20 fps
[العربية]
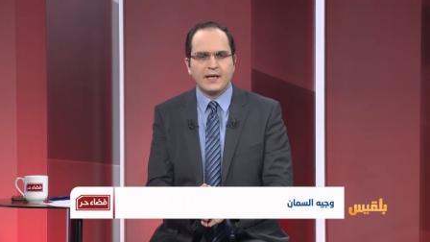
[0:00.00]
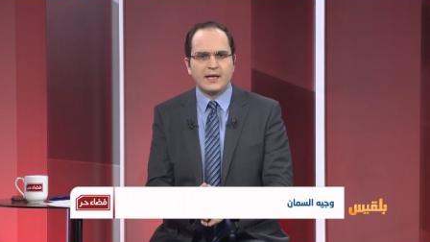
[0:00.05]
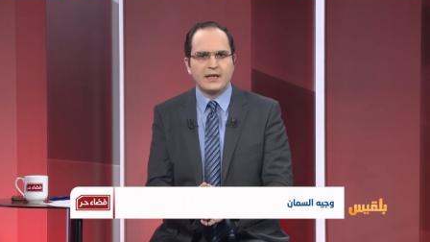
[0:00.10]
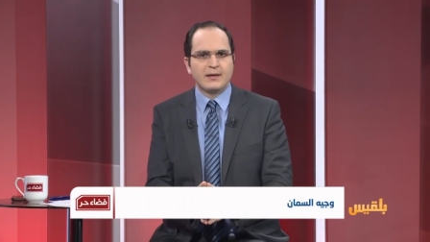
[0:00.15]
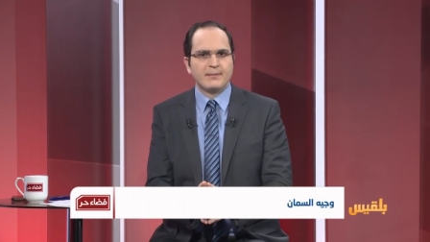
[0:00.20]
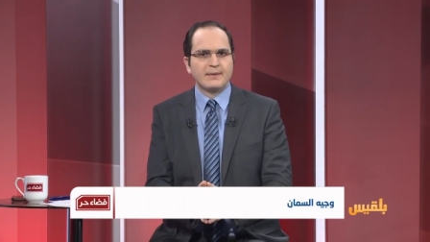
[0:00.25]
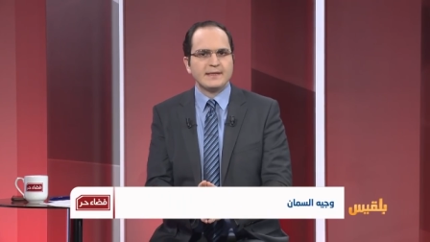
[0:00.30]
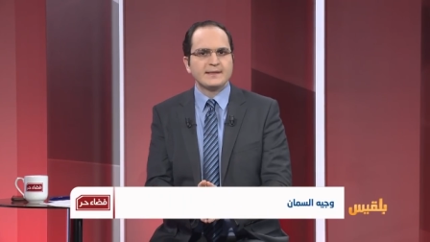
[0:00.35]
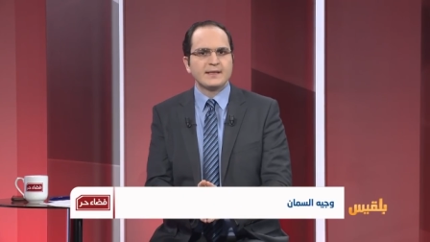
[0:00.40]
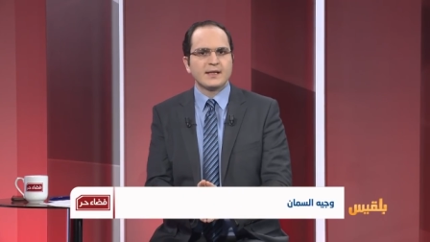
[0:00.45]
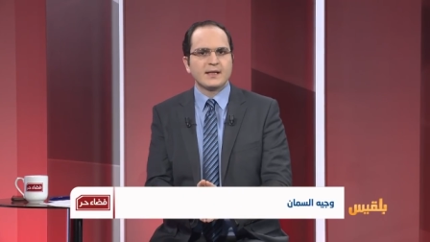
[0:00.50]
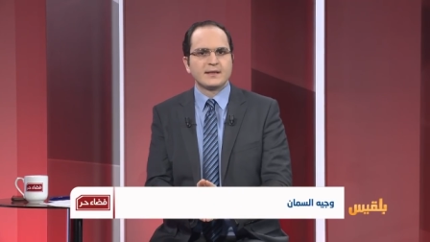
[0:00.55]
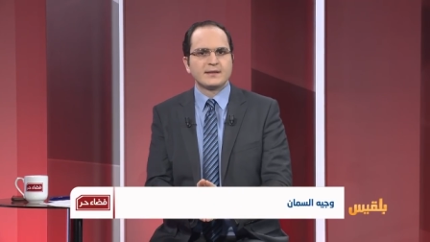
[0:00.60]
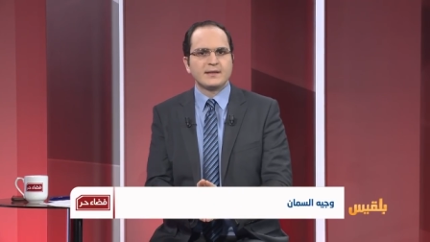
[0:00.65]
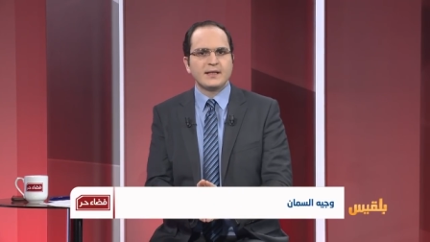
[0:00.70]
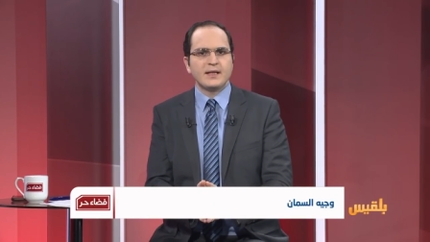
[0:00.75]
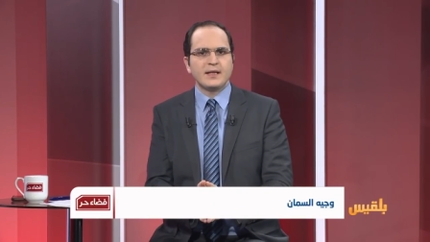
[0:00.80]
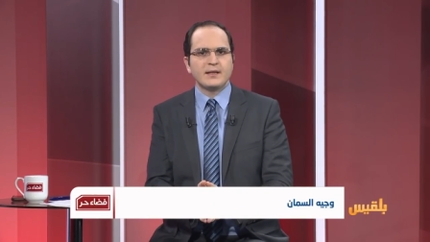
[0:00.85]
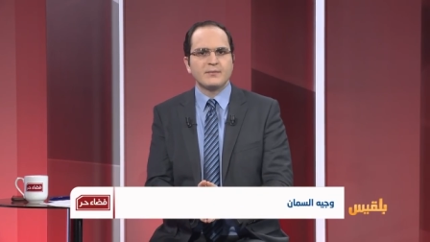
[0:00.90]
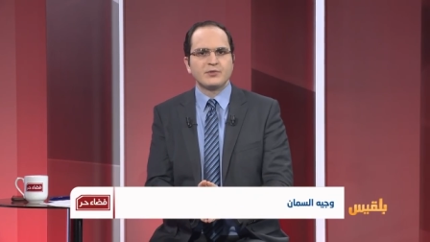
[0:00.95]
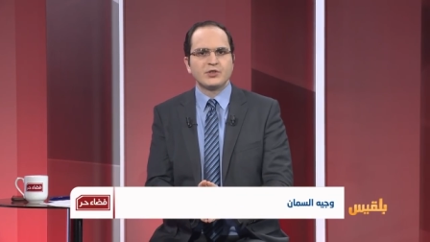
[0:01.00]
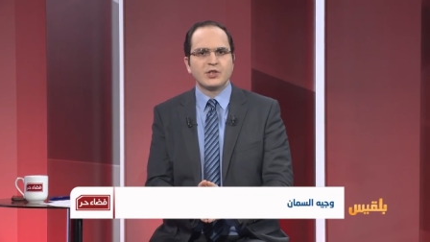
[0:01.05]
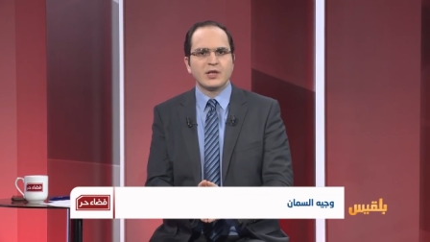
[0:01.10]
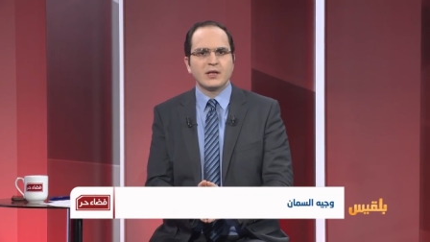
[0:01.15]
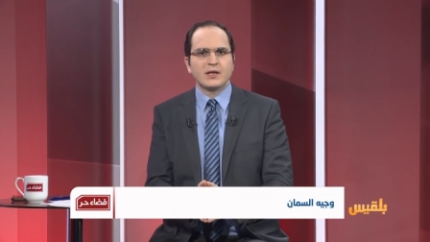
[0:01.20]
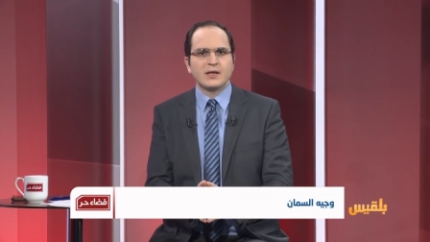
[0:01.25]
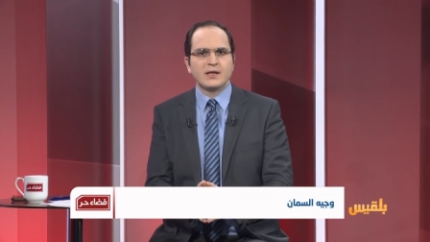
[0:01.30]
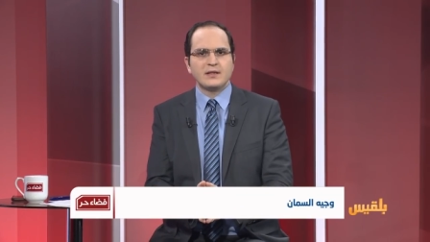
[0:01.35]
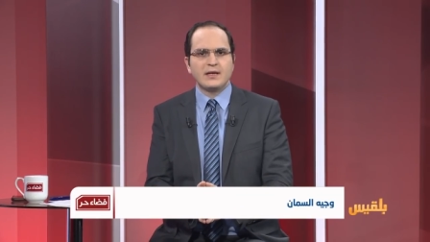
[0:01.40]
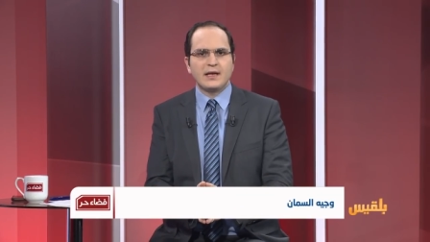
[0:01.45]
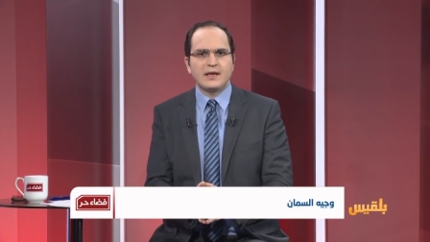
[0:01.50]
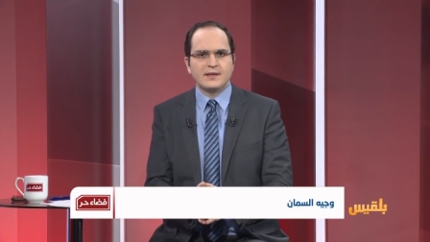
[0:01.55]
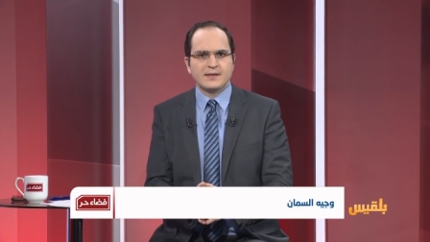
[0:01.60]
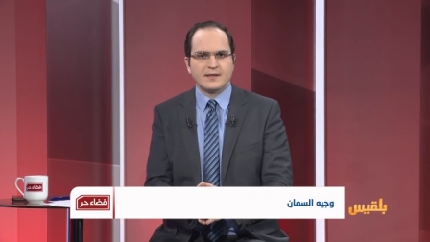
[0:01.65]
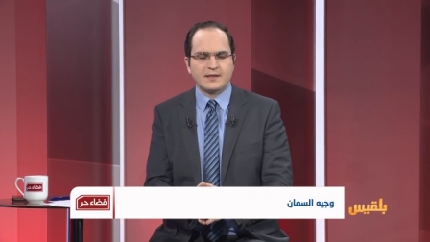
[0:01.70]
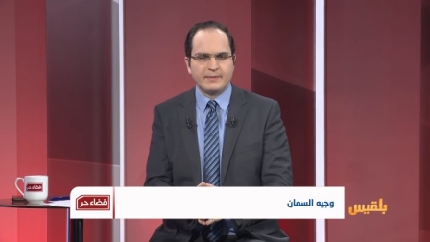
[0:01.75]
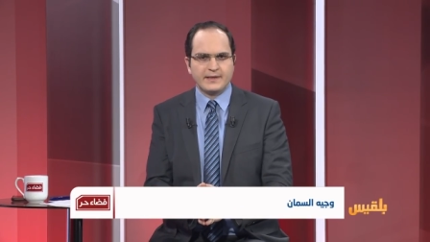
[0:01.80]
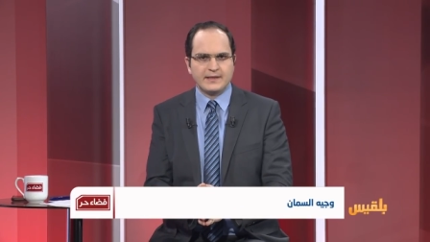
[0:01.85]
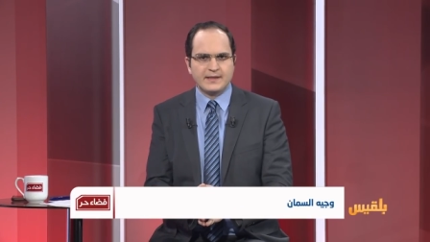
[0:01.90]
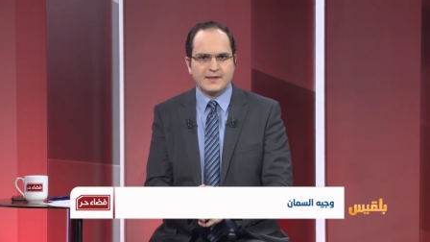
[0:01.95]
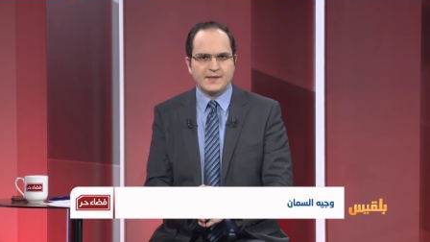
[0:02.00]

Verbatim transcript: على منطقة نهم شرق العاصمة